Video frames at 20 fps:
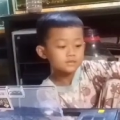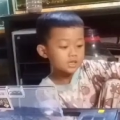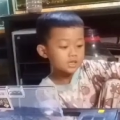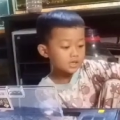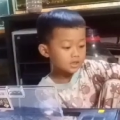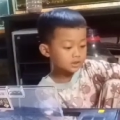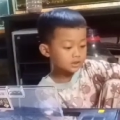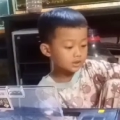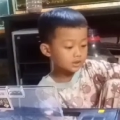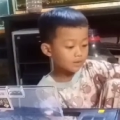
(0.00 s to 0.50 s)

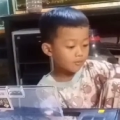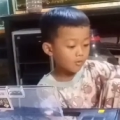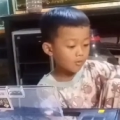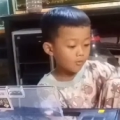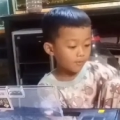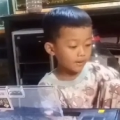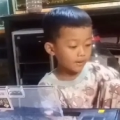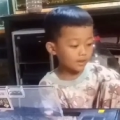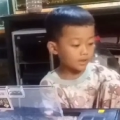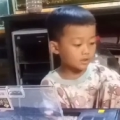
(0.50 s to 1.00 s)
kita mau
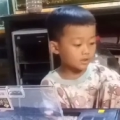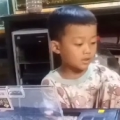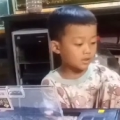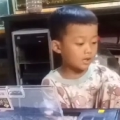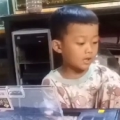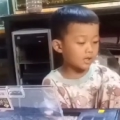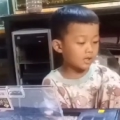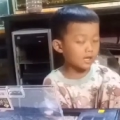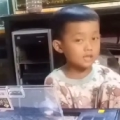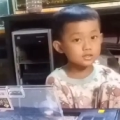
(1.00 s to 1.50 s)
pengen
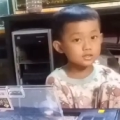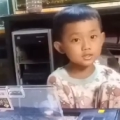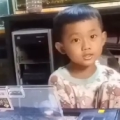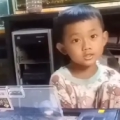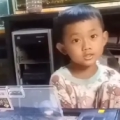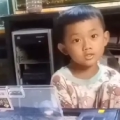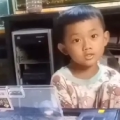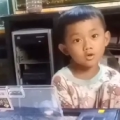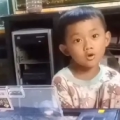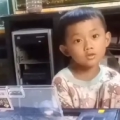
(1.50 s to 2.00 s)
lihat
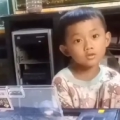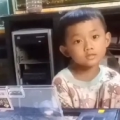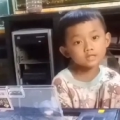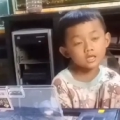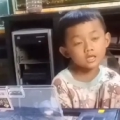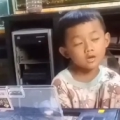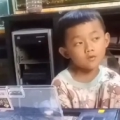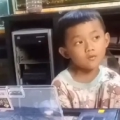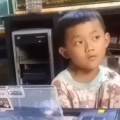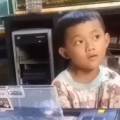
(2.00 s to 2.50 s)
hijau
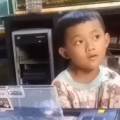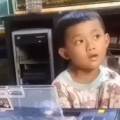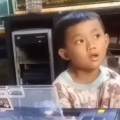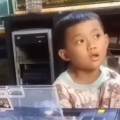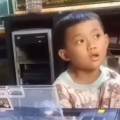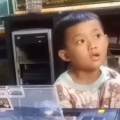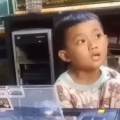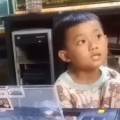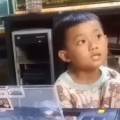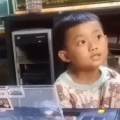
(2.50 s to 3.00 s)
cewek
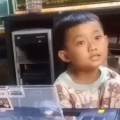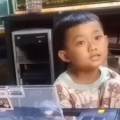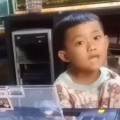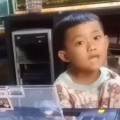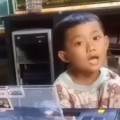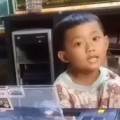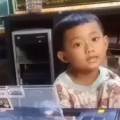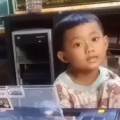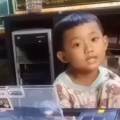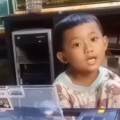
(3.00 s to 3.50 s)

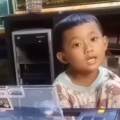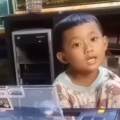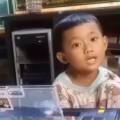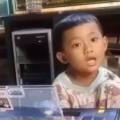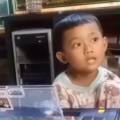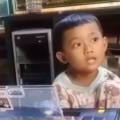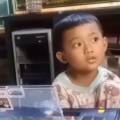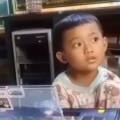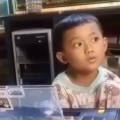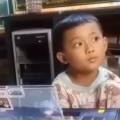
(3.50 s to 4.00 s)
jantan
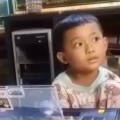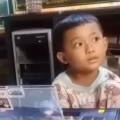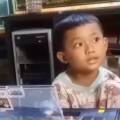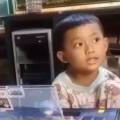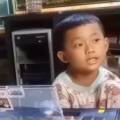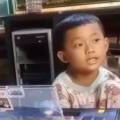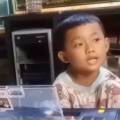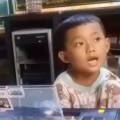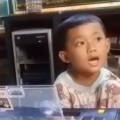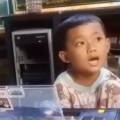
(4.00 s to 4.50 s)
atau
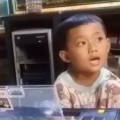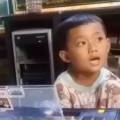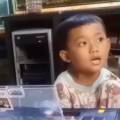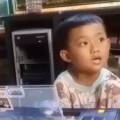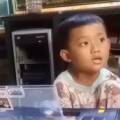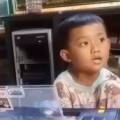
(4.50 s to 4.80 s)
betina